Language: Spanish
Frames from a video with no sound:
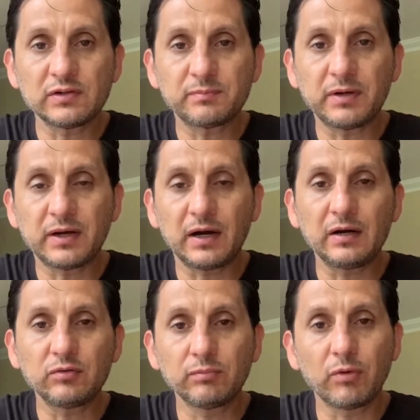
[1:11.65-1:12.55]

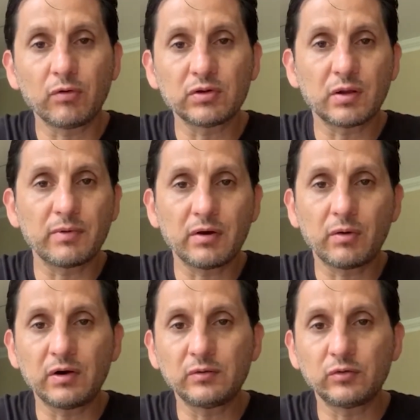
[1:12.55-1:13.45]
explicarles un poco también
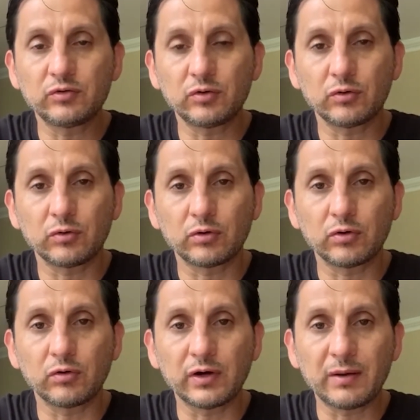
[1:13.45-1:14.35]
cuál es nuestro
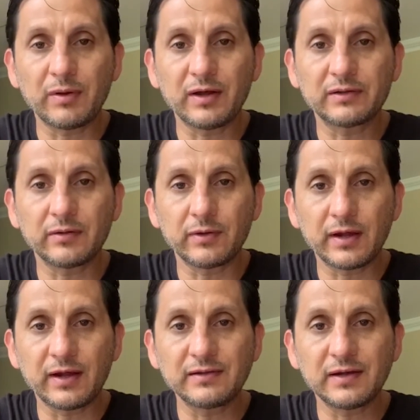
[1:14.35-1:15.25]
cronograma de
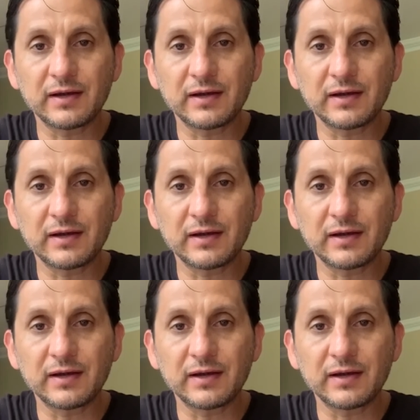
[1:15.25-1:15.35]
actividades de